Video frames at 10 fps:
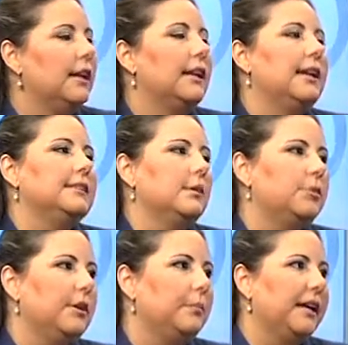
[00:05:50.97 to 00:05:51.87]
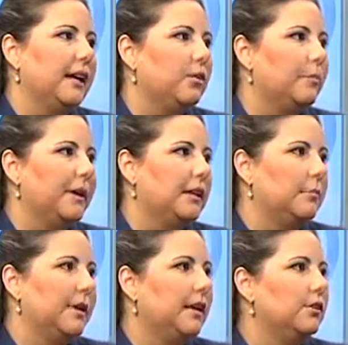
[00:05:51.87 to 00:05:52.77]
Realizamos también
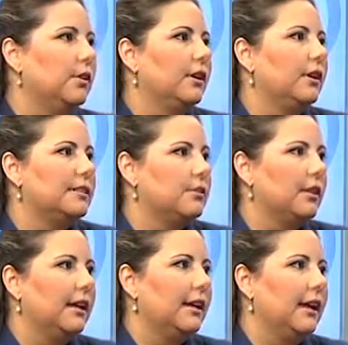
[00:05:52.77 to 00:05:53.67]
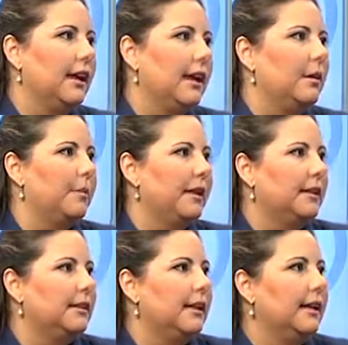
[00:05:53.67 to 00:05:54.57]
acompañamiento en casos de que
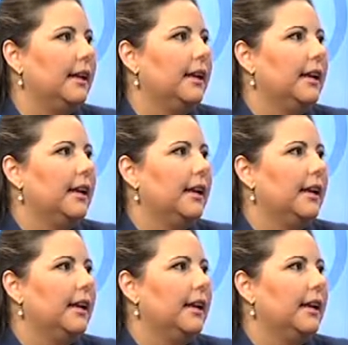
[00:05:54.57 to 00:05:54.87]
amerite